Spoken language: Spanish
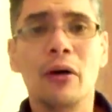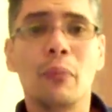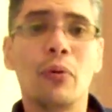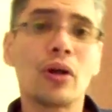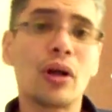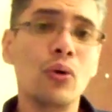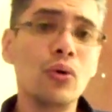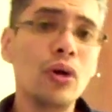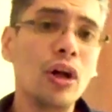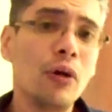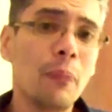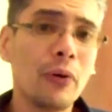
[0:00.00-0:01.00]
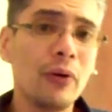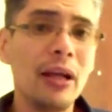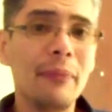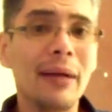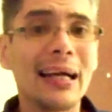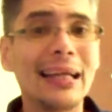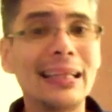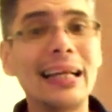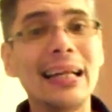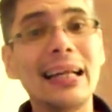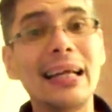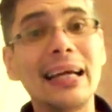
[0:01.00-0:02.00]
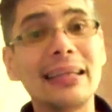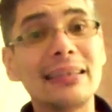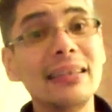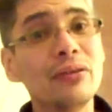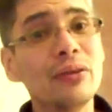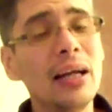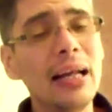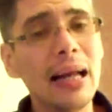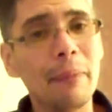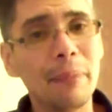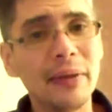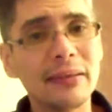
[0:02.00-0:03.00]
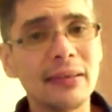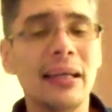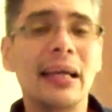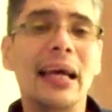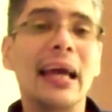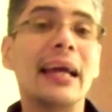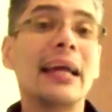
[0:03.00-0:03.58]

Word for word: Porque uno de los problemas que tiene el ejercicio del lápiz es